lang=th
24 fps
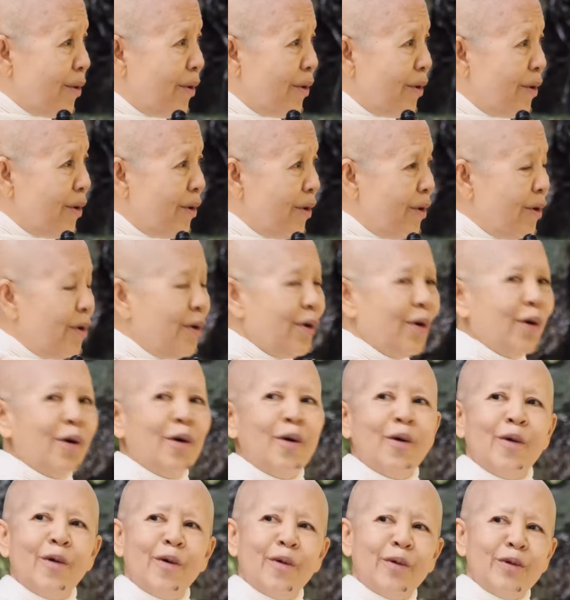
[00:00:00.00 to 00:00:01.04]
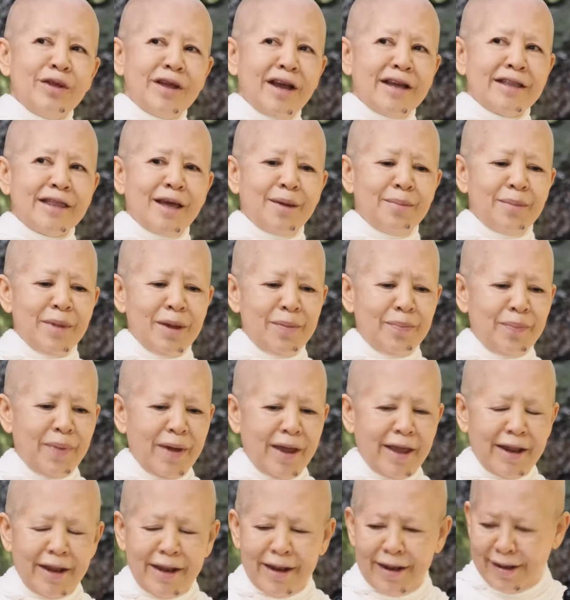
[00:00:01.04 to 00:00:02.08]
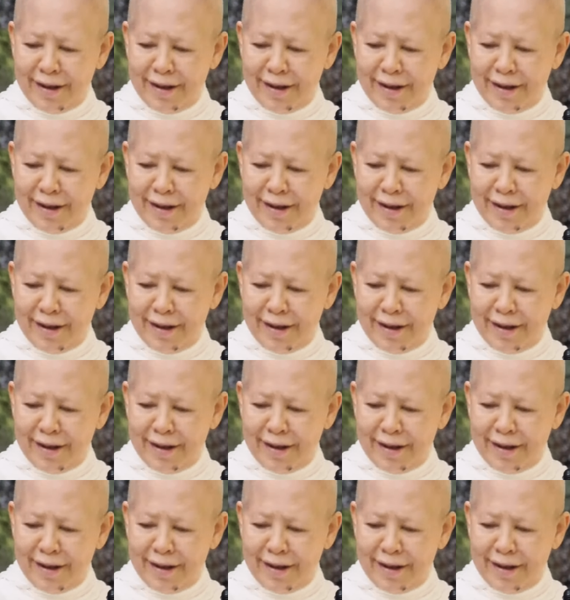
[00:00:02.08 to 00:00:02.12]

ใช่โอ้โหคุณยายทำไม่เป็น